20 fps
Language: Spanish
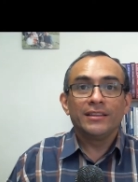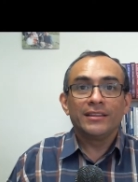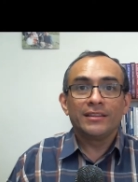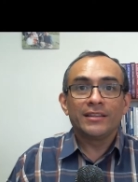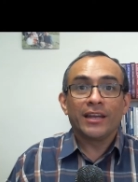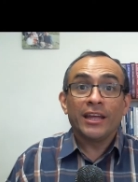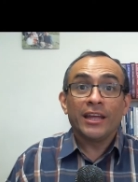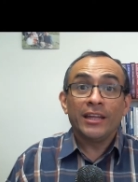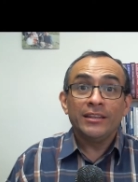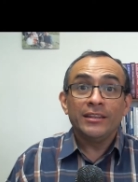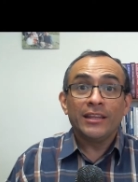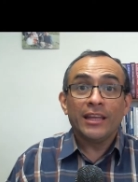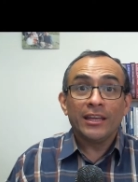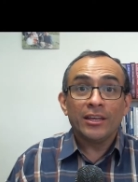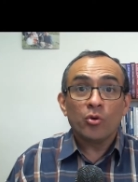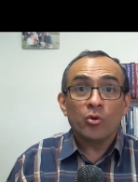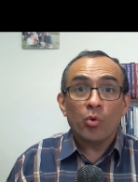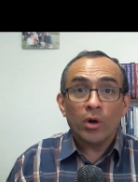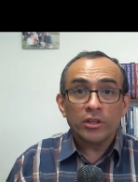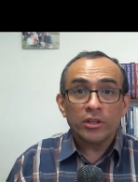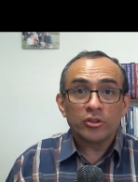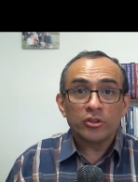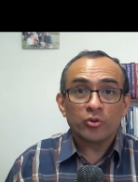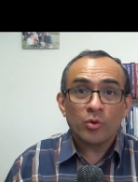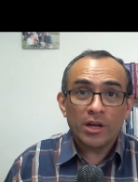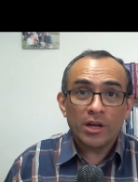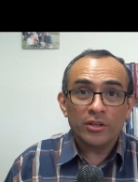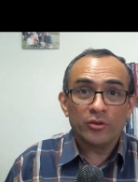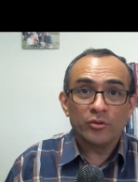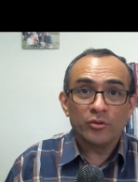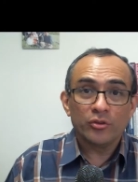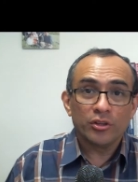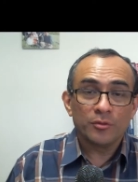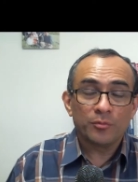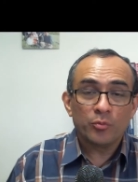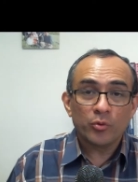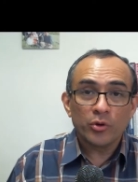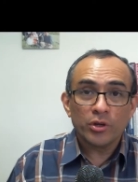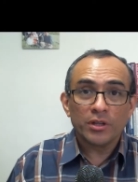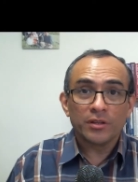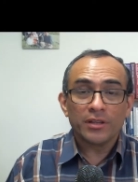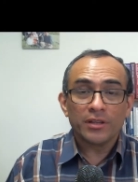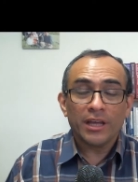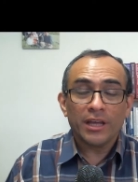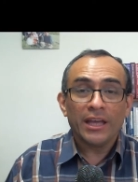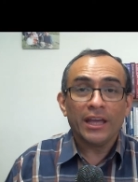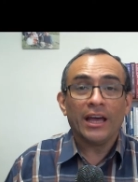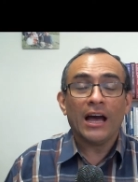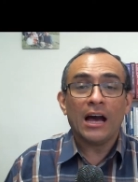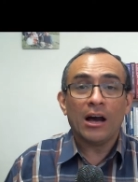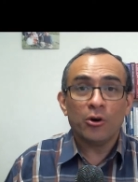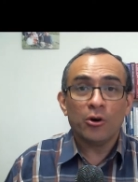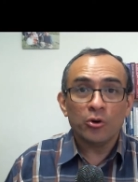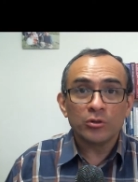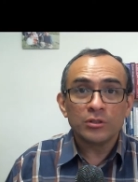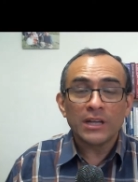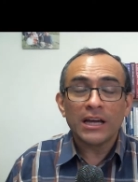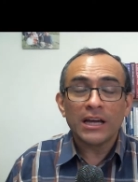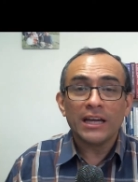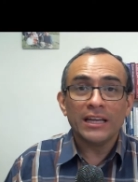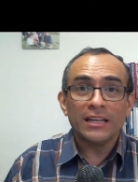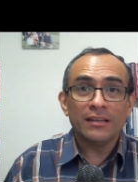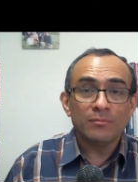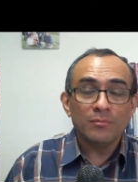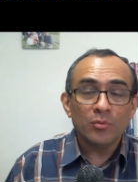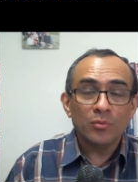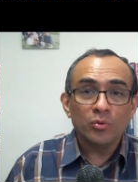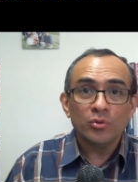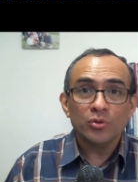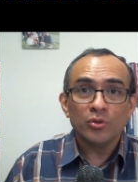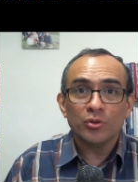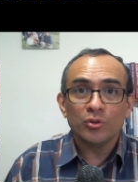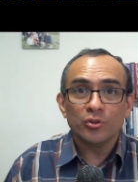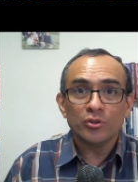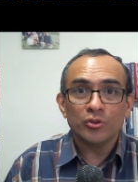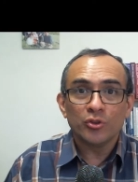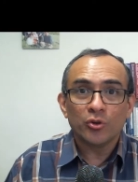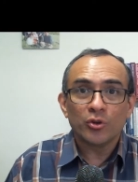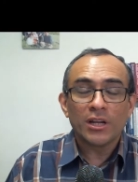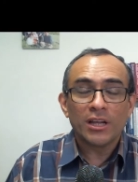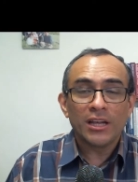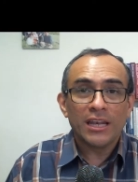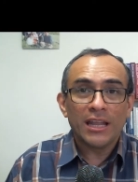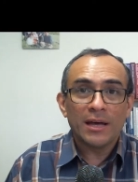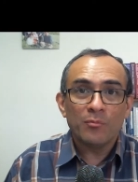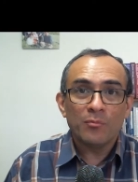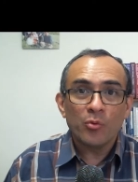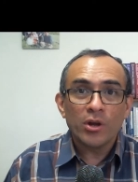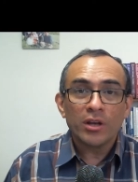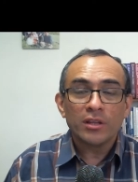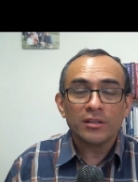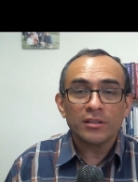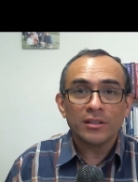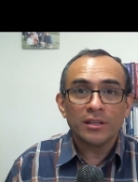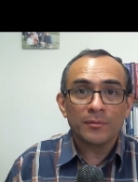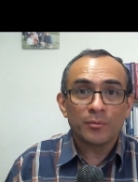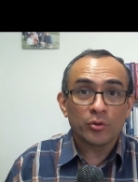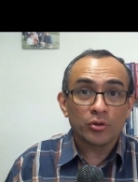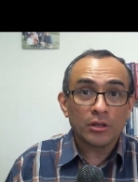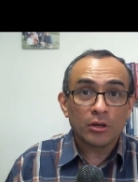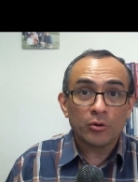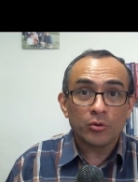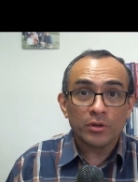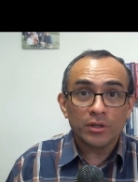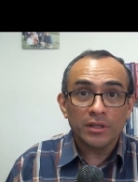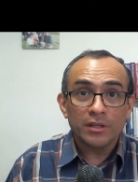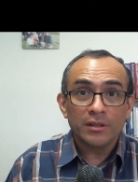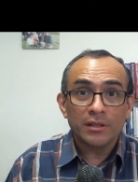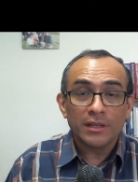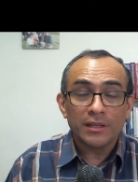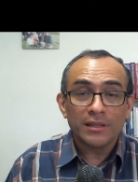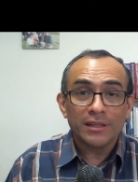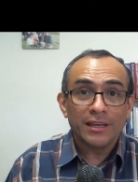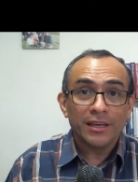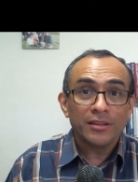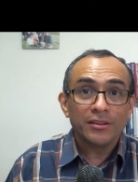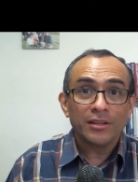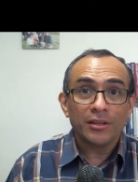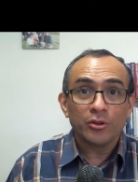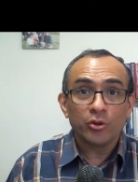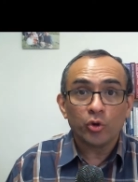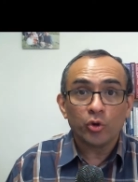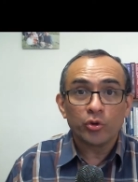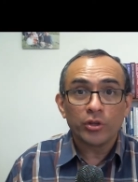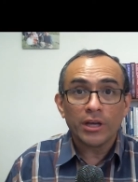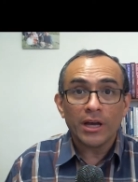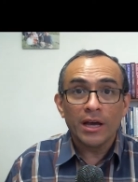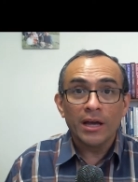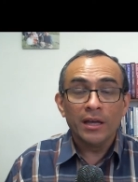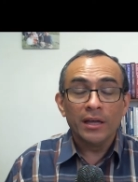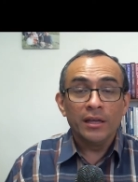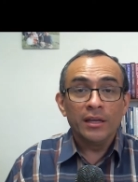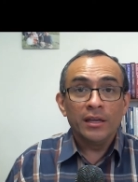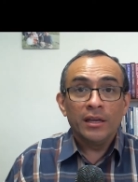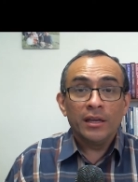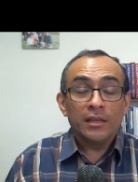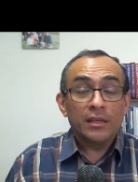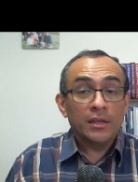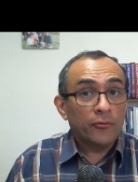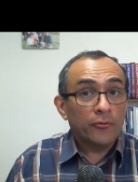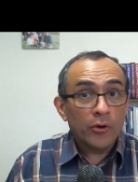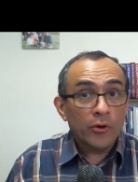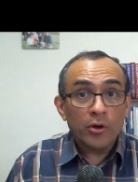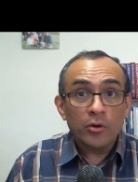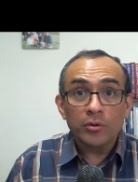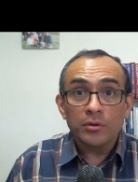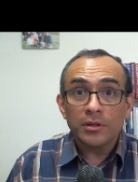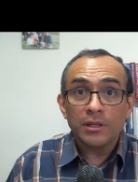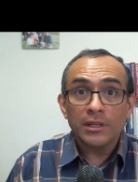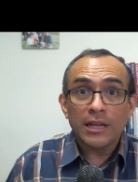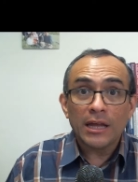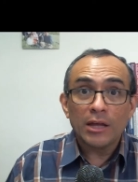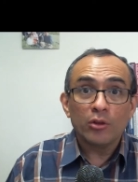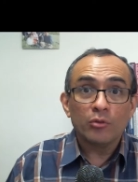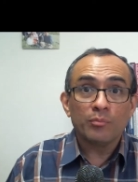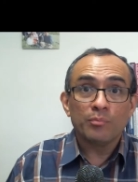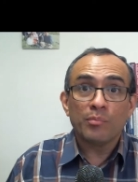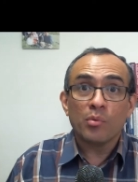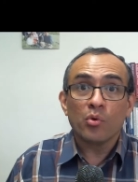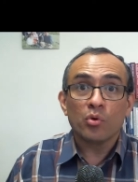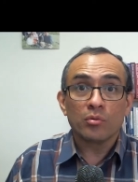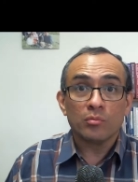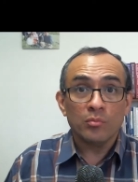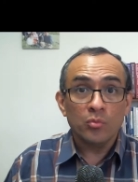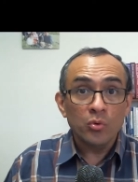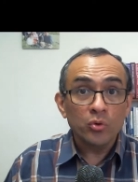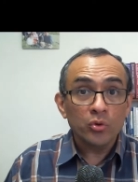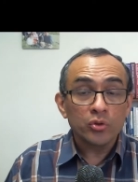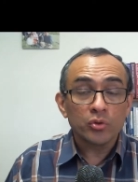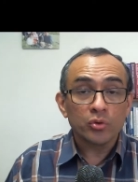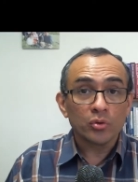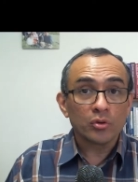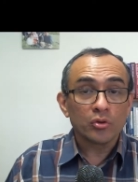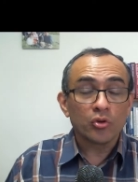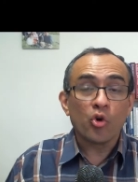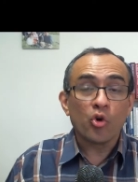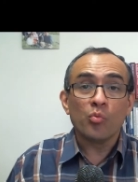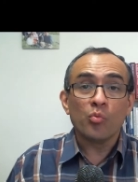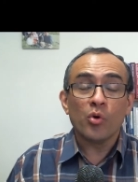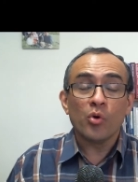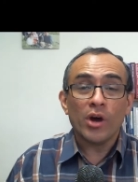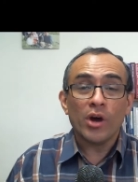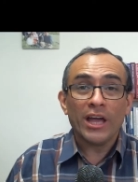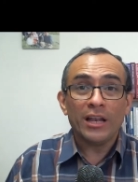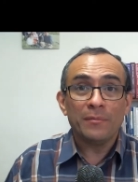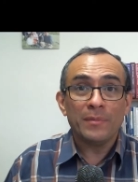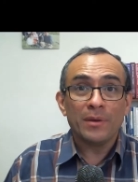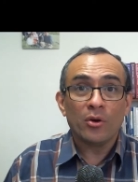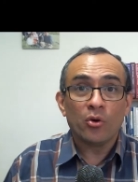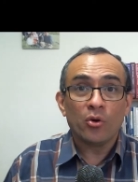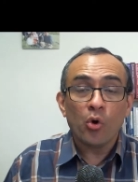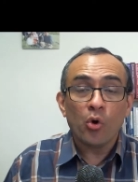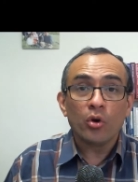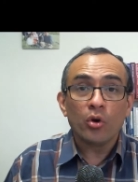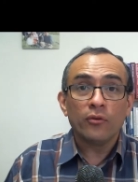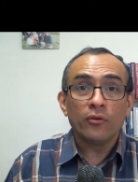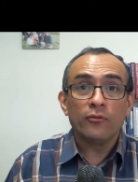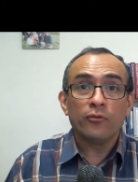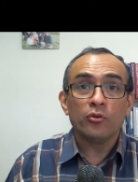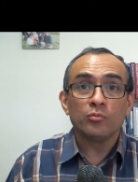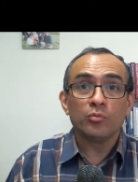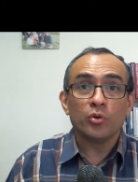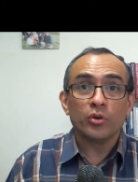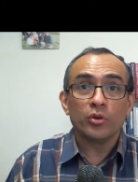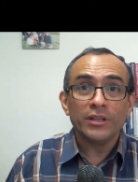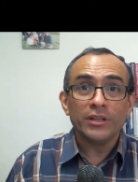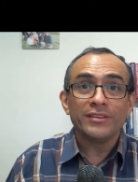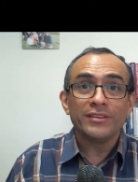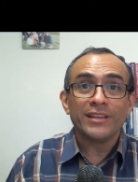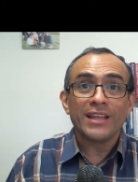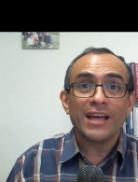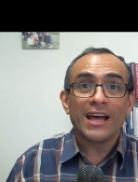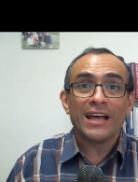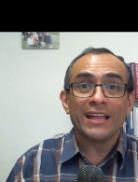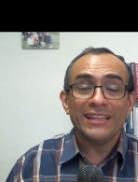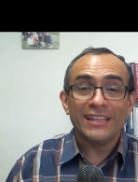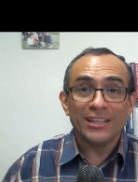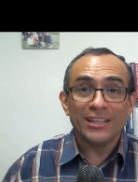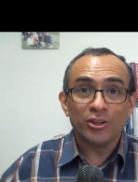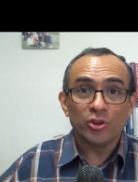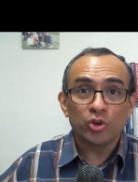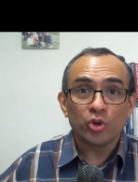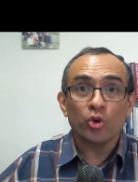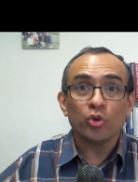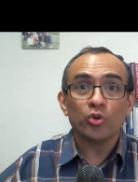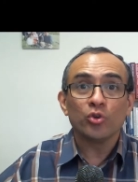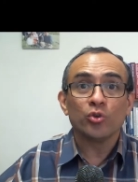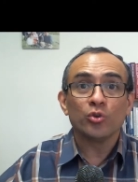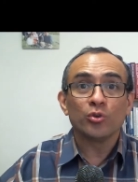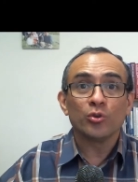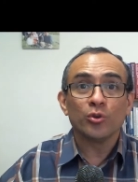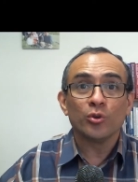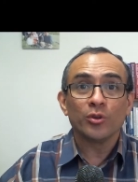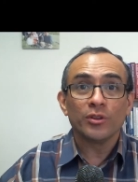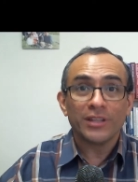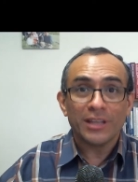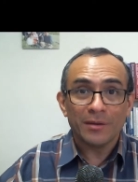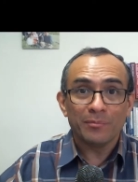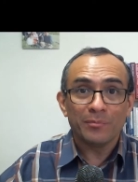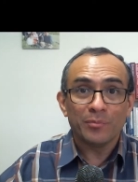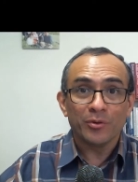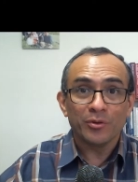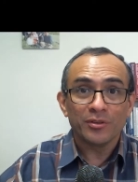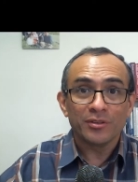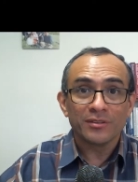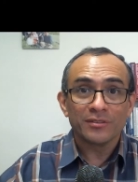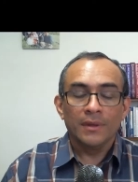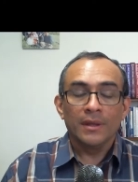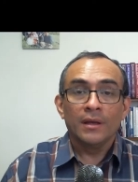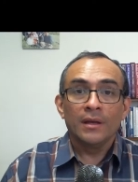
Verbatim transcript: 34 años después, ahora el mundo llora la muerte del protagonista de esta historia, que fue considerado por muchos como el mejor futbolista de todos los tiempos.